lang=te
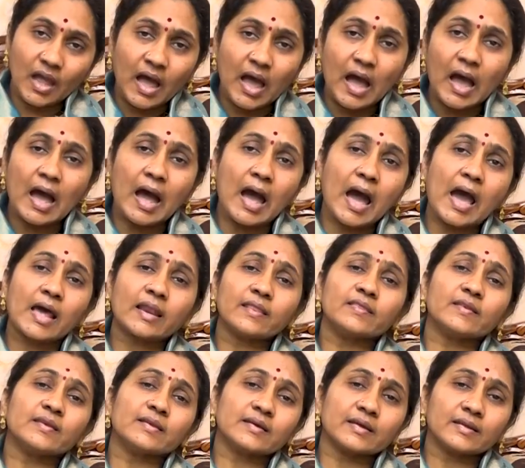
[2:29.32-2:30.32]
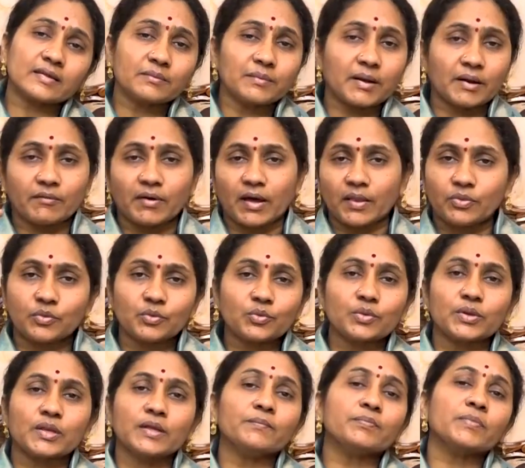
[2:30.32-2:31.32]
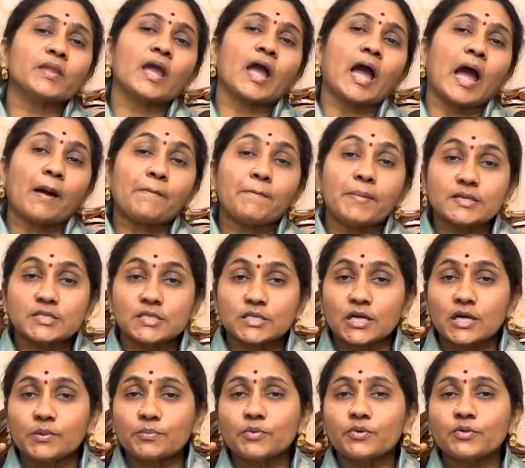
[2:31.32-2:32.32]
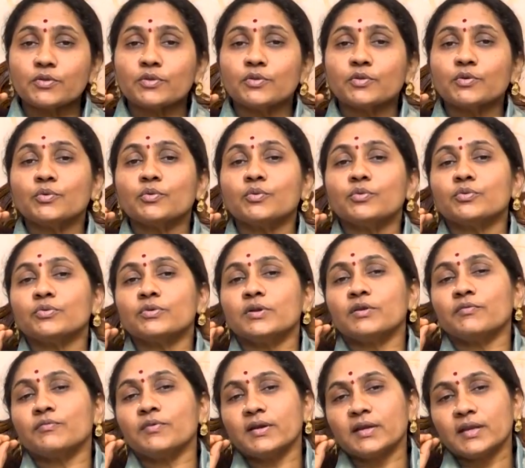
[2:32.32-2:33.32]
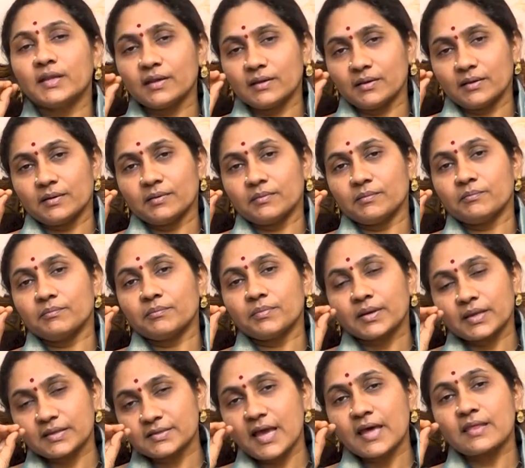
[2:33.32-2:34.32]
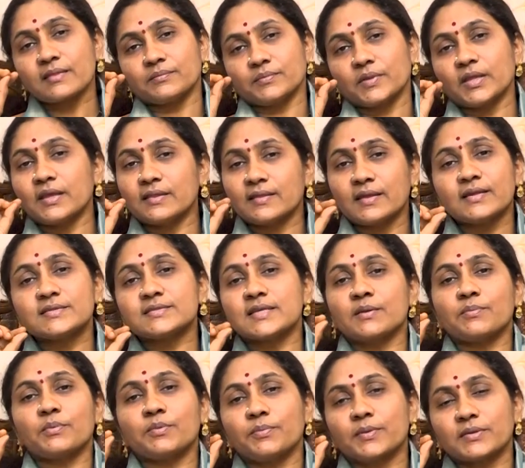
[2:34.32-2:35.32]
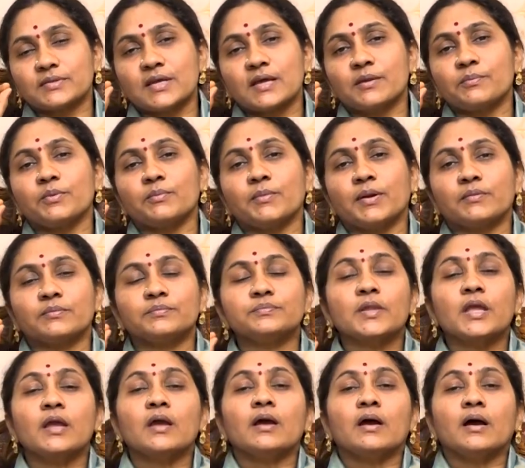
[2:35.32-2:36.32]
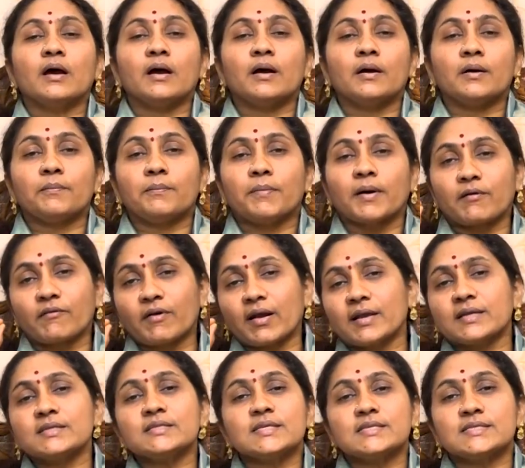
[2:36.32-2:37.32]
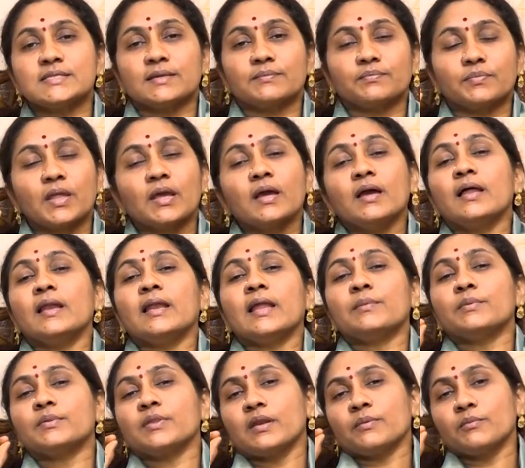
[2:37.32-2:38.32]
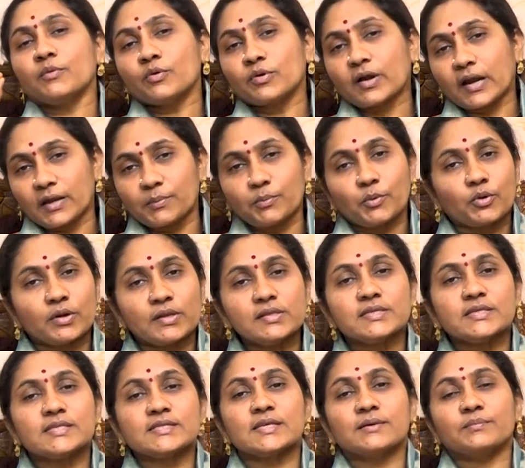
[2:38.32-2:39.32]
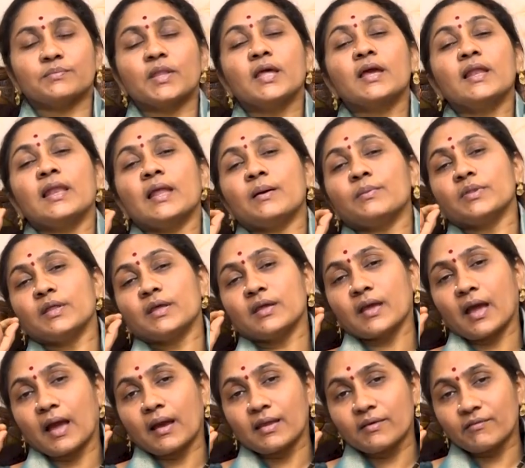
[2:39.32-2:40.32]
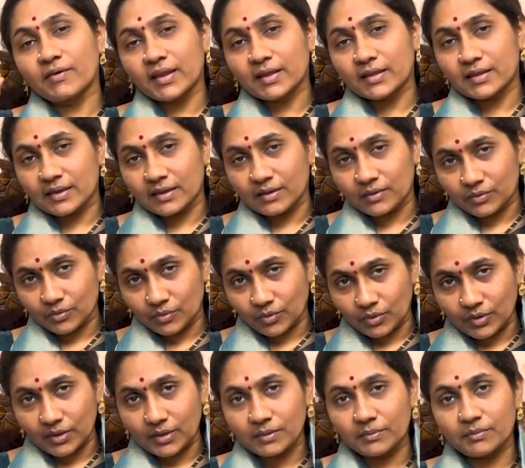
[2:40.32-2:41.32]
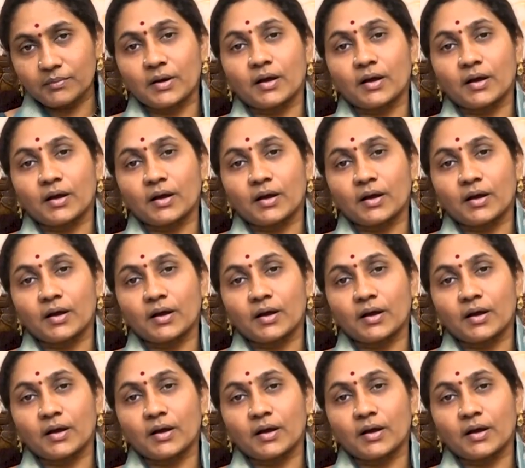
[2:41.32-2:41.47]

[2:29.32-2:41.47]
ఆ హారతిని కనుక మనం అద్దుకుని ఆ పచ్చకర్పూరంతో కూడుకున్నటువంటి ప్రసాదం ఏదైనా సరే ఇప్పుడు ప్రసాదం ఇప్పుడు మనం పర్వాణం చేస్తాం లేకపోతేనేమో కట్ట పొంగల్ చేస్తాం లేకపోతే అయ్యవారికి ఓన్లీ